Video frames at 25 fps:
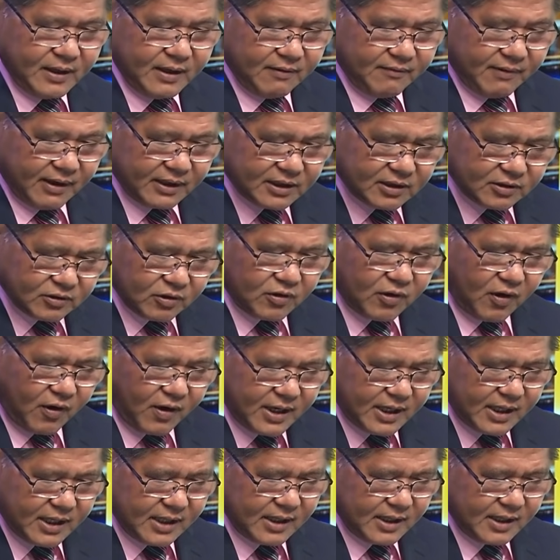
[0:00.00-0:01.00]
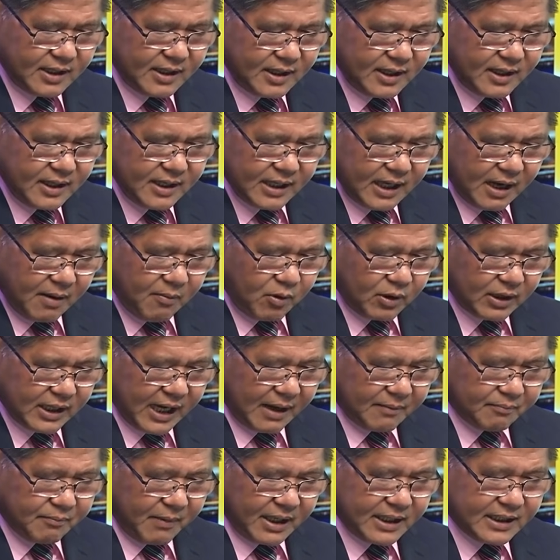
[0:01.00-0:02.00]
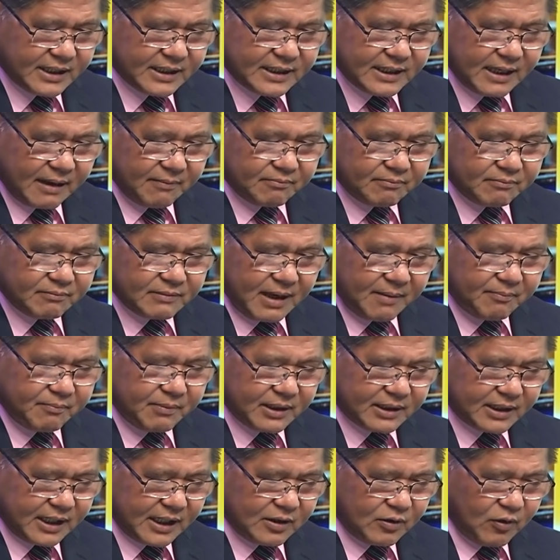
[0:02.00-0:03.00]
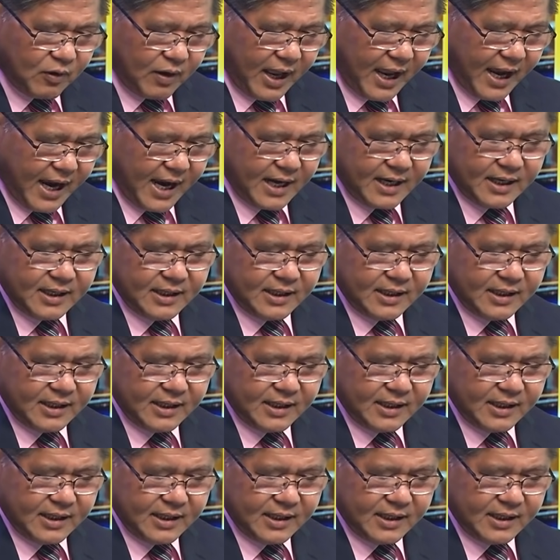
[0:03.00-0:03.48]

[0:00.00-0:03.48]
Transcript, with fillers: và như tôi nói cái 1.750 tỷ đô la